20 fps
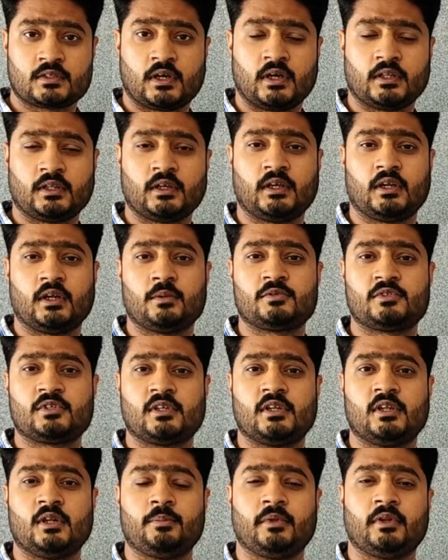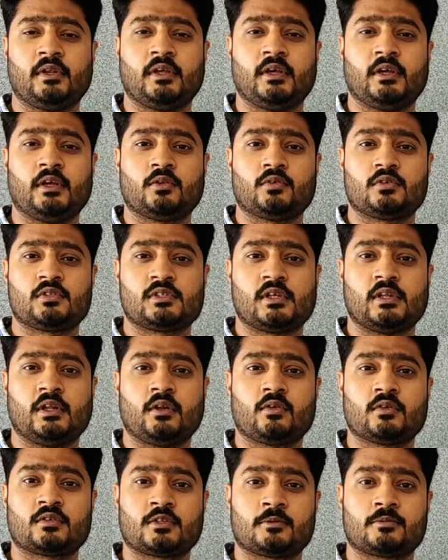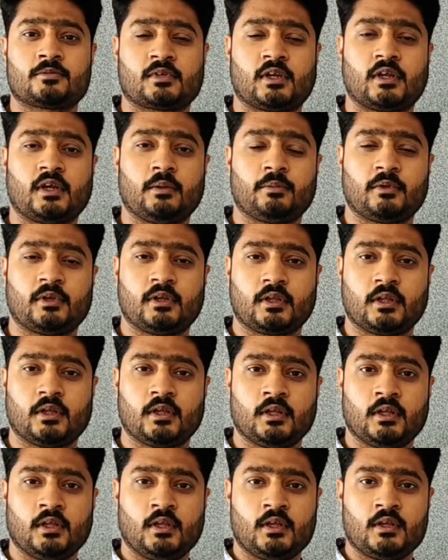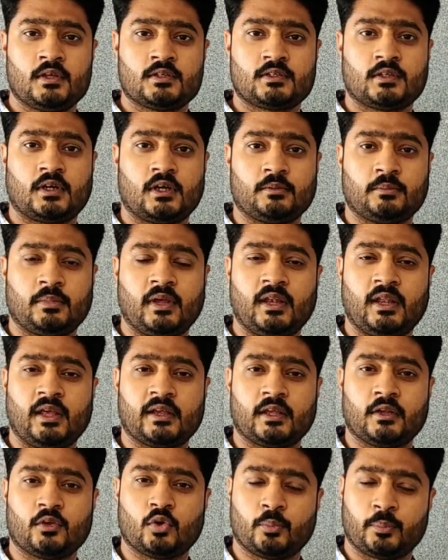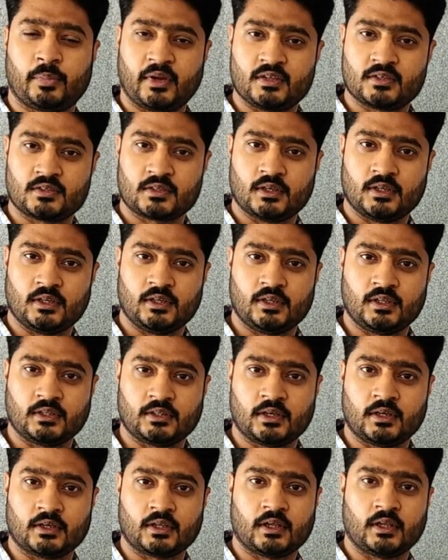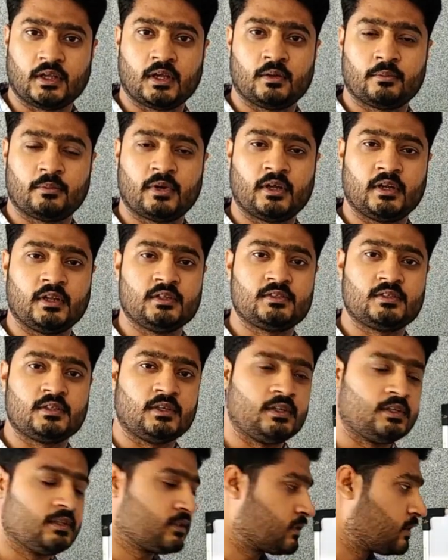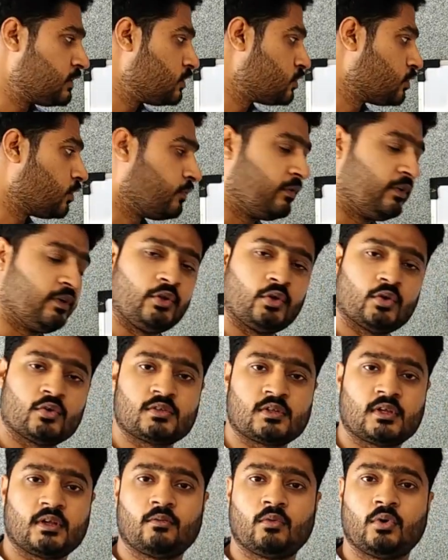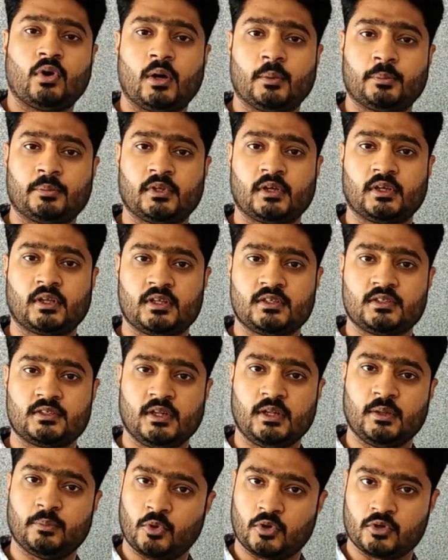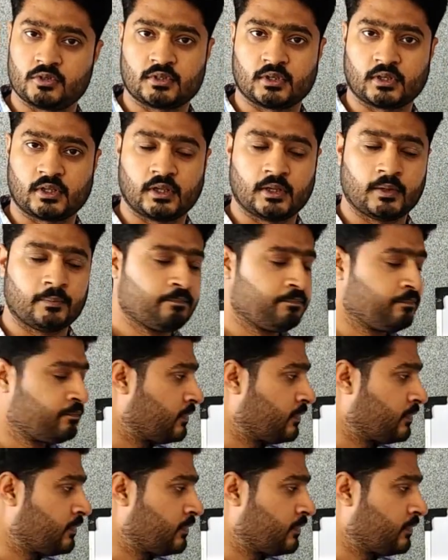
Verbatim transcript: साथ अगर आप चैनल पर नए हैं तो चैनल को सब्सक्राइब करके साथ बेल आइकन को प्रेस कर लें ताकि हमारी सीरीज़ की जो वीडियोज़ हैं वो आप तक ईज़िली पहुँच सके